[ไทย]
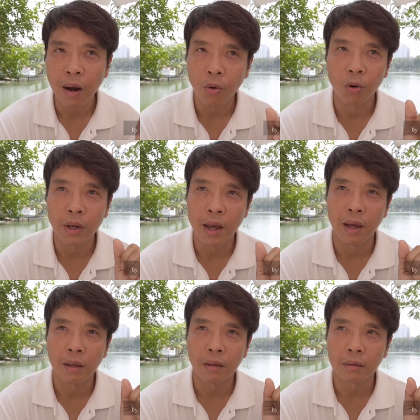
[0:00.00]
บางคนเนี่
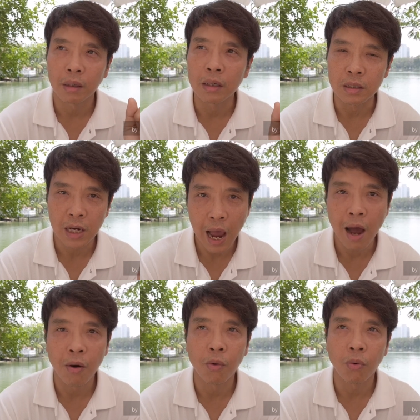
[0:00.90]
ยตื่น
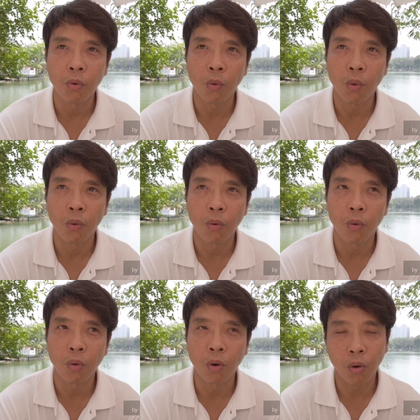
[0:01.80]
เช้า
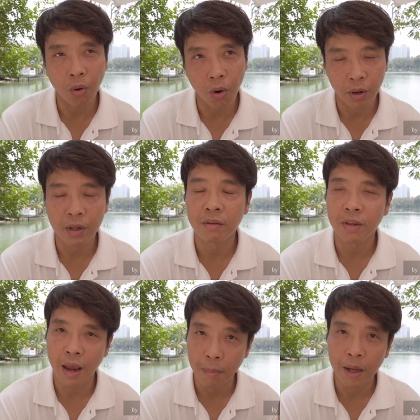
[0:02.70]
ก่อนที่
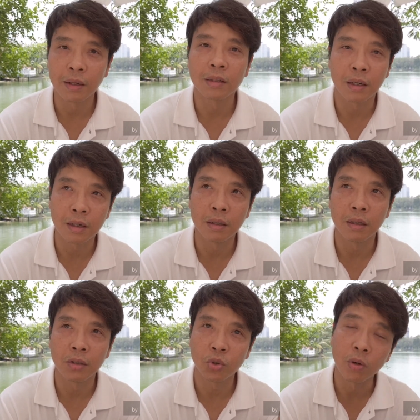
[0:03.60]
แสงพระอาทิตย์จะขึ้
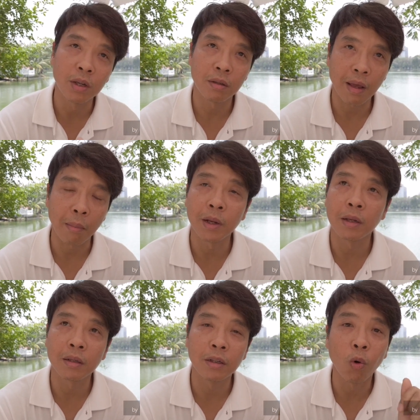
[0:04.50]
น ช่วงนี้แสงพระ
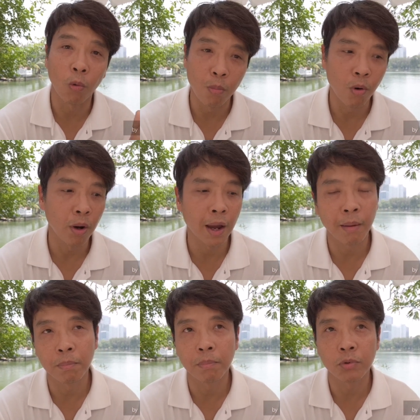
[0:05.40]
อาทิตย์ขึ้น6กโมงนะ
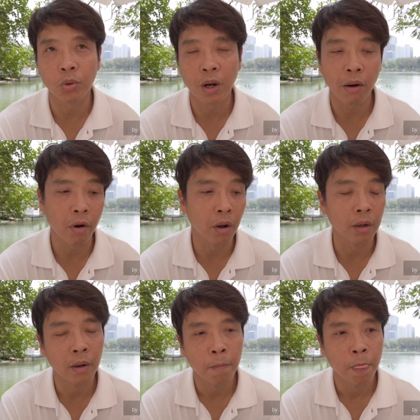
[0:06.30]
ครับ ช่วงหน้าร้อ
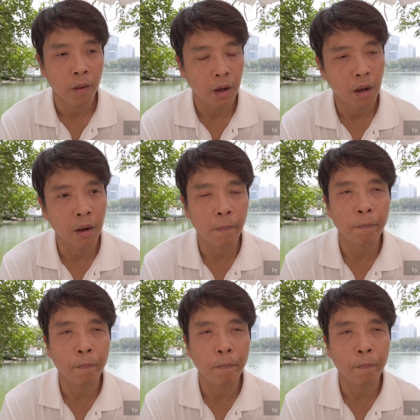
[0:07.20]
นอ